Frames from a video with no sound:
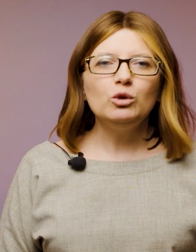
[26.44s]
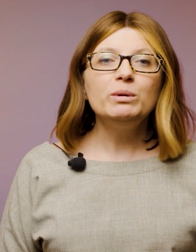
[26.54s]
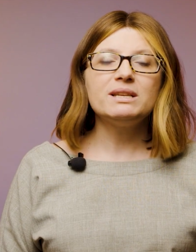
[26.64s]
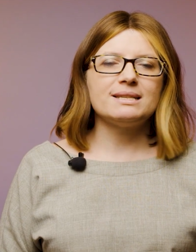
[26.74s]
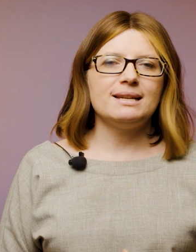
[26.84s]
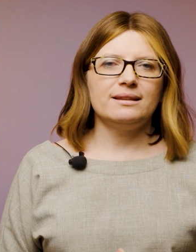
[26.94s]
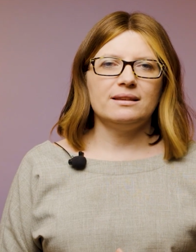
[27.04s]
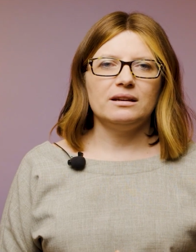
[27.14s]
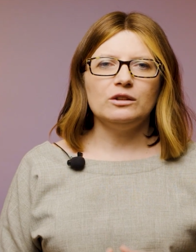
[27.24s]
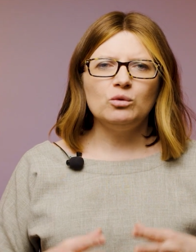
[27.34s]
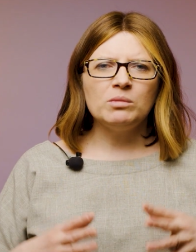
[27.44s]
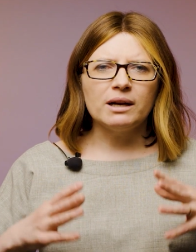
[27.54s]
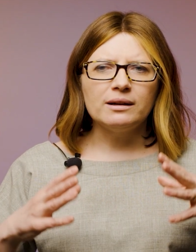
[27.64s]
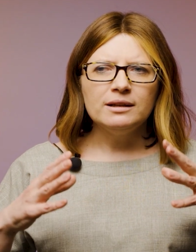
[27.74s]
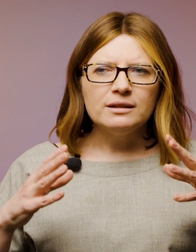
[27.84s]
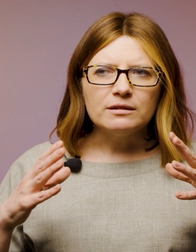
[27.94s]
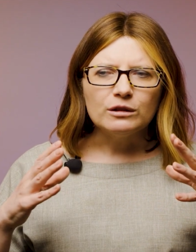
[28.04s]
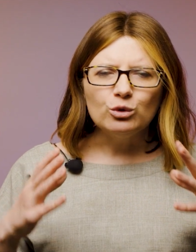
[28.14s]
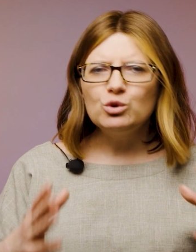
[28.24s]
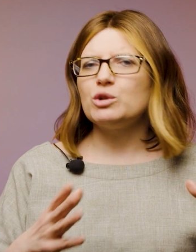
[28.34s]
Любые знания о том, как
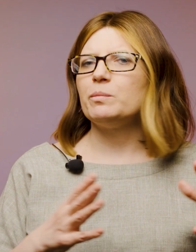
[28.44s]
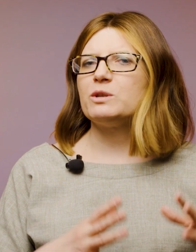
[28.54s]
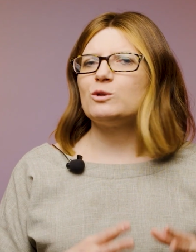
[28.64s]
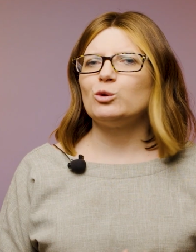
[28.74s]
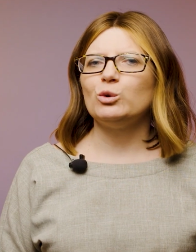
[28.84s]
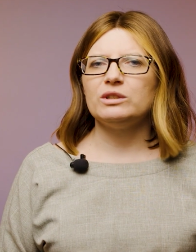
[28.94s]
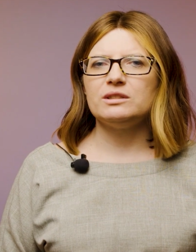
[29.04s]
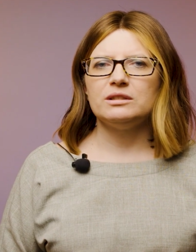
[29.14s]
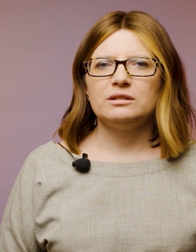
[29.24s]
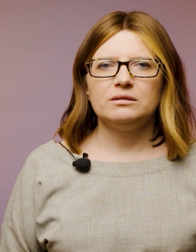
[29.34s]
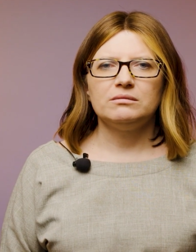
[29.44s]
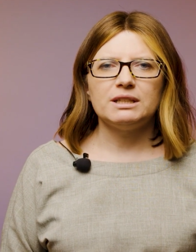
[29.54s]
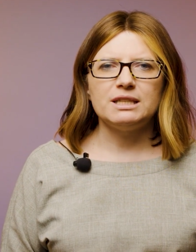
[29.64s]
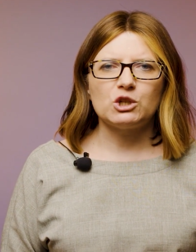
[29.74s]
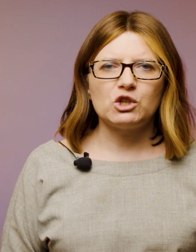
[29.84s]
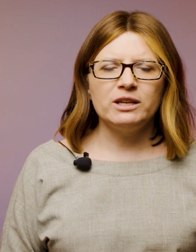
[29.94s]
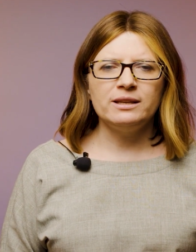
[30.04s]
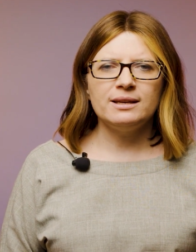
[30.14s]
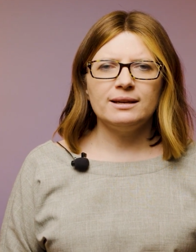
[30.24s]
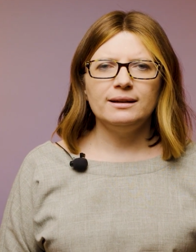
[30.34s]
лучше построить
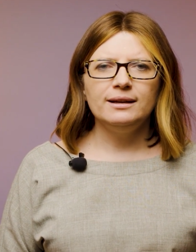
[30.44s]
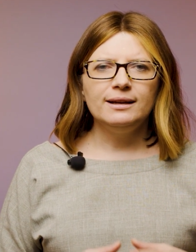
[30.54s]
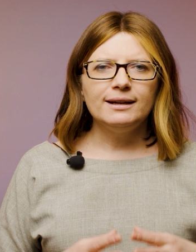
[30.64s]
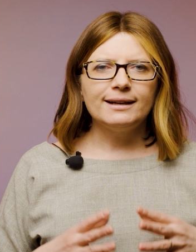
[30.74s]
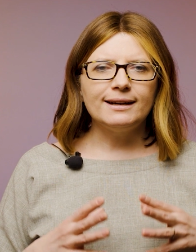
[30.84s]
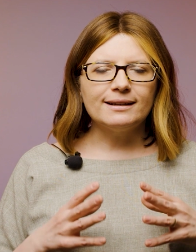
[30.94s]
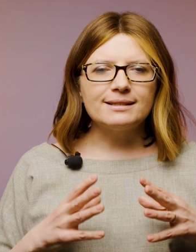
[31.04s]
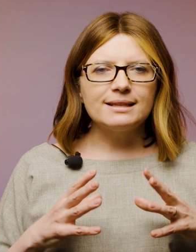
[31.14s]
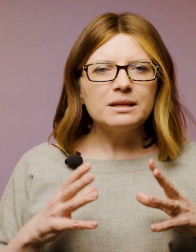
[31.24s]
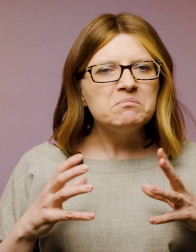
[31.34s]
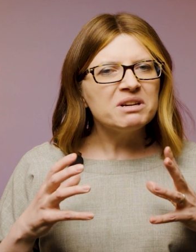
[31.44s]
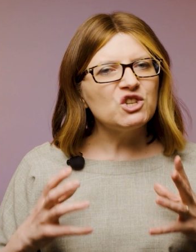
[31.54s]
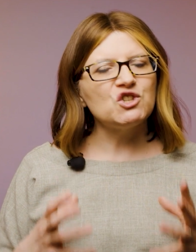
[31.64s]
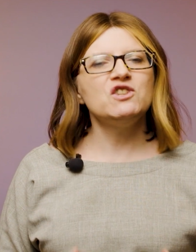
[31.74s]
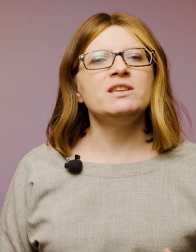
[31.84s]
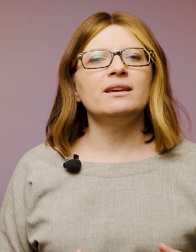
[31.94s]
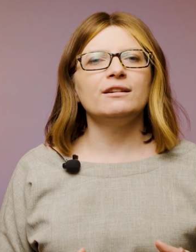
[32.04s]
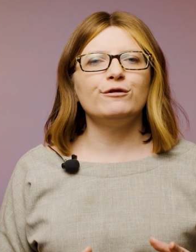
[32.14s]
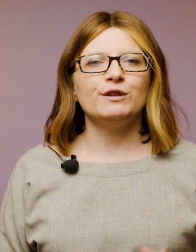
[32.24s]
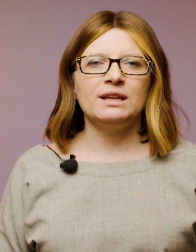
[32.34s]
отношения, как стать
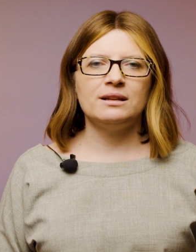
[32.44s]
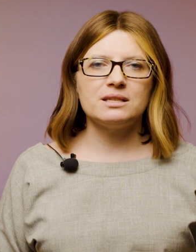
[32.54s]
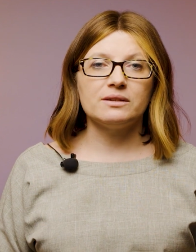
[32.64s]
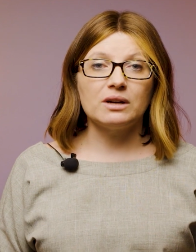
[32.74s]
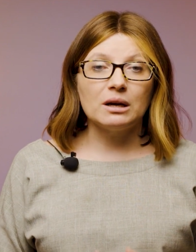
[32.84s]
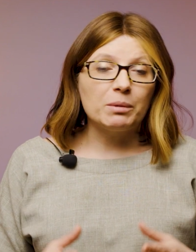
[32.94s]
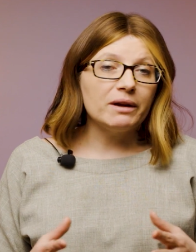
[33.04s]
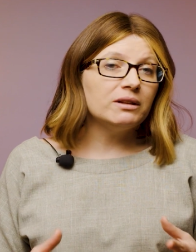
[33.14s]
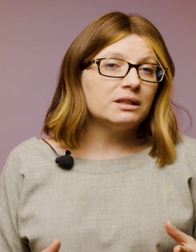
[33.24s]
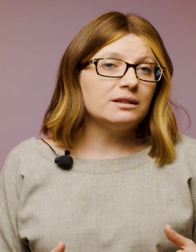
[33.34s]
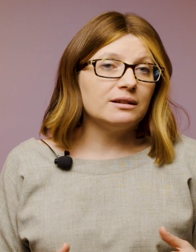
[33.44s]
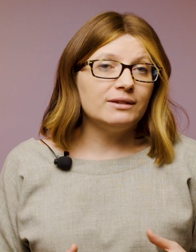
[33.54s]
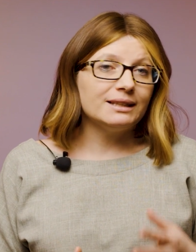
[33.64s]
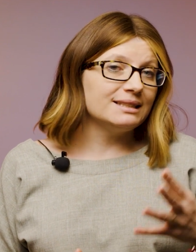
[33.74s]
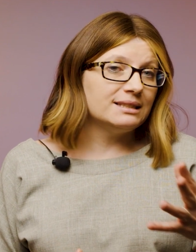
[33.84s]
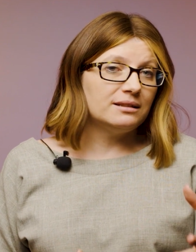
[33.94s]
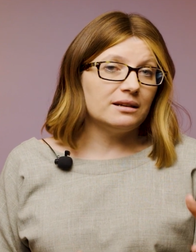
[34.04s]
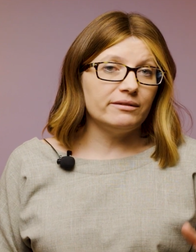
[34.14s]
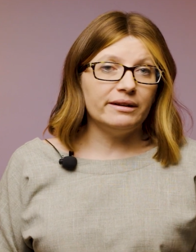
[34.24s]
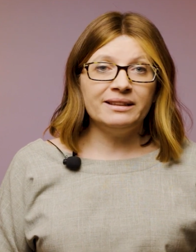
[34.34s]
мощнее финансов, как правильно даровать, где
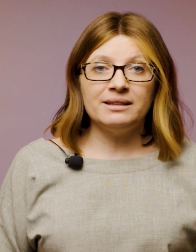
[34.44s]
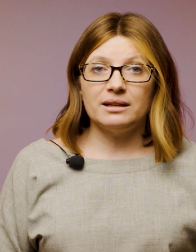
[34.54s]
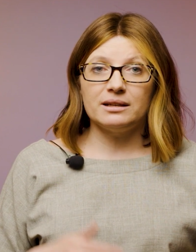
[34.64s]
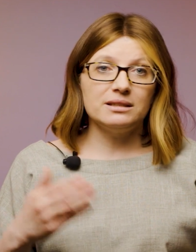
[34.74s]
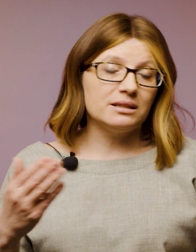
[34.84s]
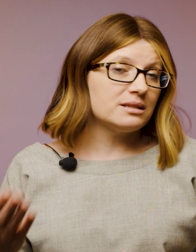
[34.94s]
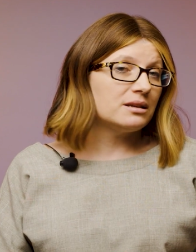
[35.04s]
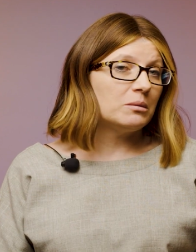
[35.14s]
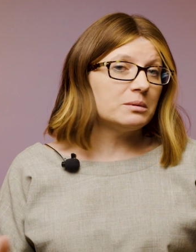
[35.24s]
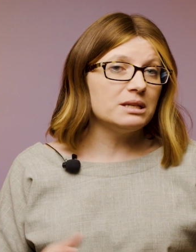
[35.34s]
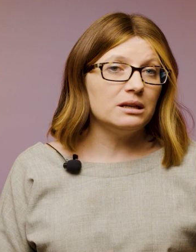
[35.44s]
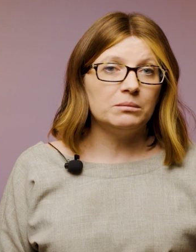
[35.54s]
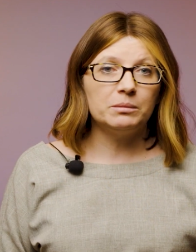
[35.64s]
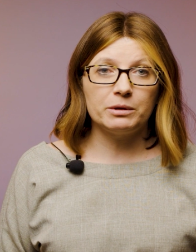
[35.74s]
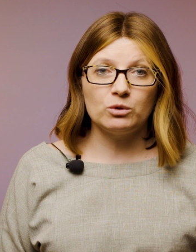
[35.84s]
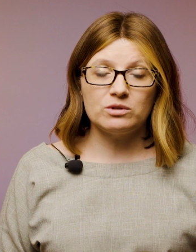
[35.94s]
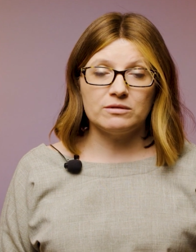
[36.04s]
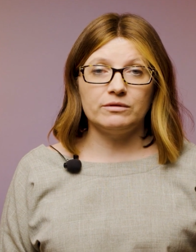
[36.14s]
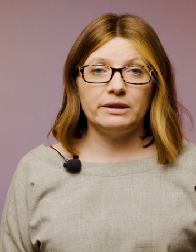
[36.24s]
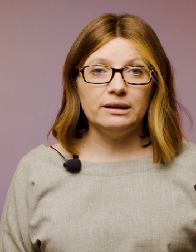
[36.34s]
дарование, а где на самом деле мы
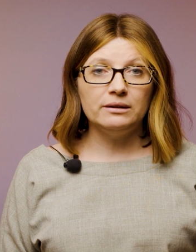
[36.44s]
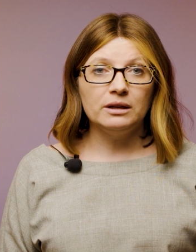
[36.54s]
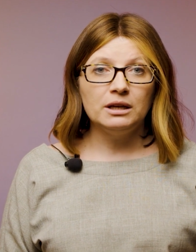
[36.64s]
приносим вред.